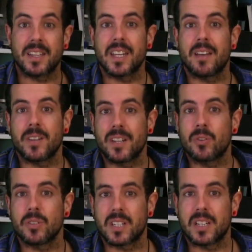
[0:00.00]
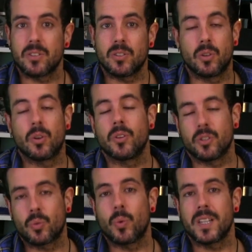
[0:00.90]
cree haber encontrado, o
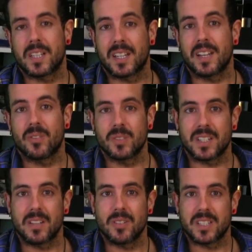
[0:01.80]
nos cuenta que ha encontrado el